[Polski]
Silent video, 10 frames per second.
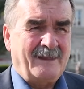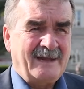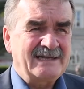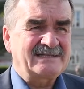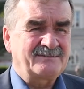
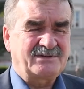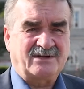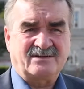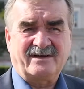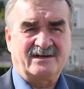ja jestem
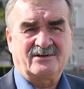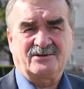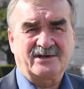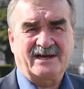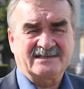przekonany
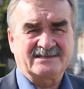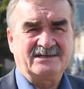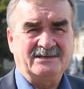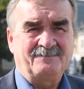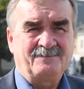do tych
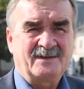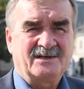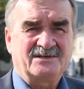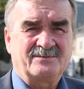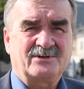racji,
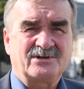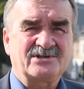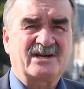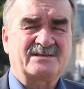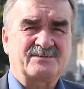żeby to
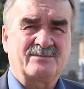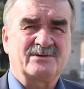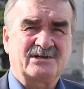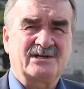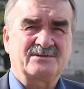jeszcze raz
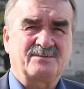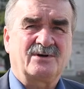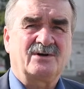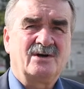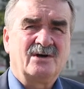przemyśleć,
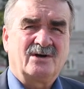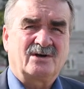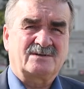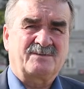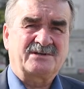bo
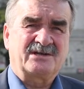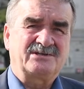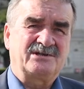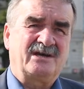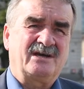
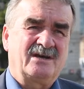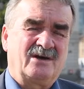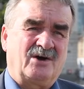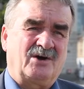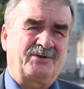rozpoczęcie
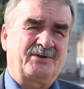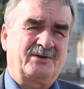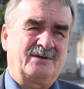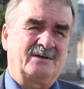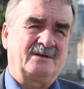
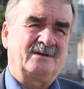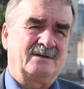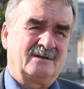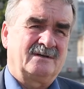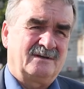od
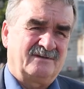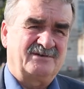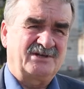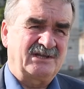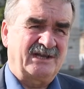
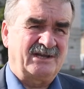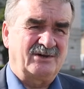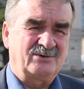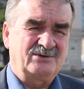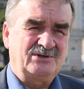wysiedlania
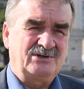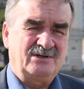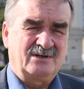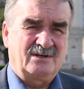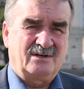
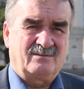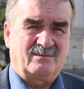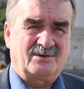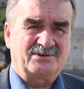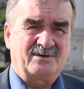ludzi
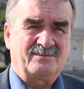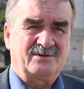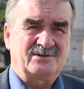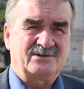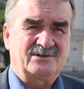może
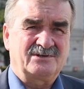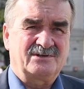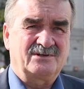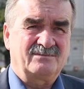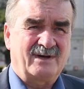być
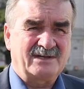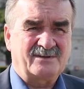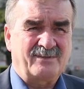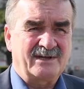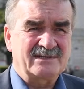
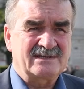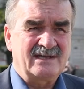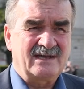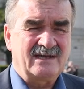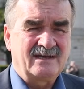bardzo
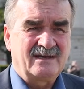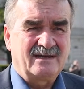bolesne,